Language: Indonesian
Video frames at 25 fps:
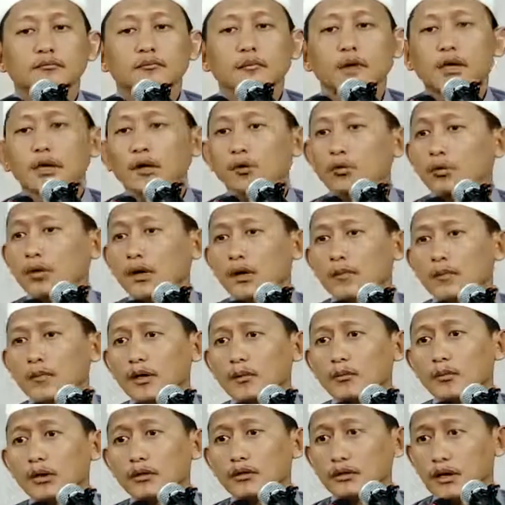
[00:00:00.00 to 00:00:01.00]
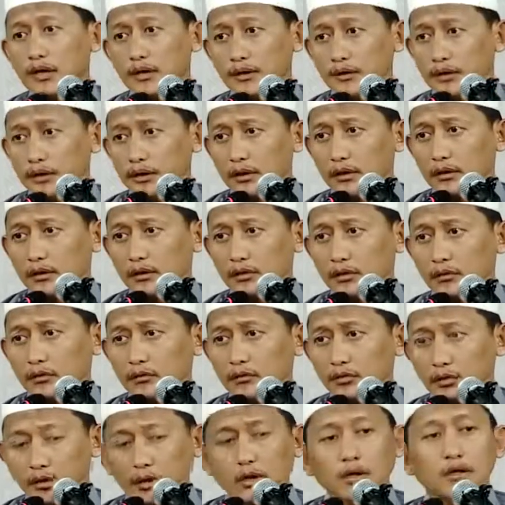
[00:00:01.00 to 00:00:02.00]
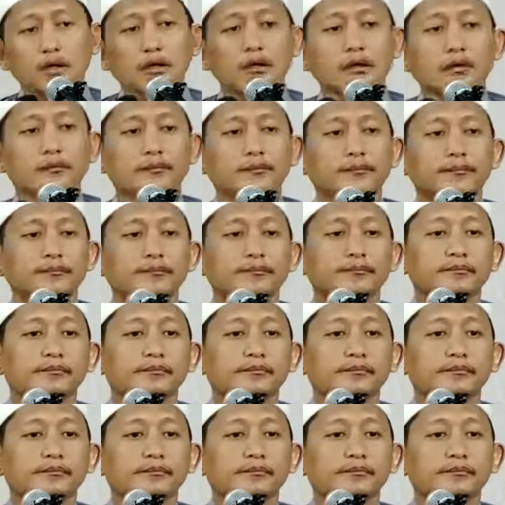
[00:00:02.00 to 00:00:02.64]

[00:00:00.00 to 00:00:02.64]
Para ulama mentahdir, ya.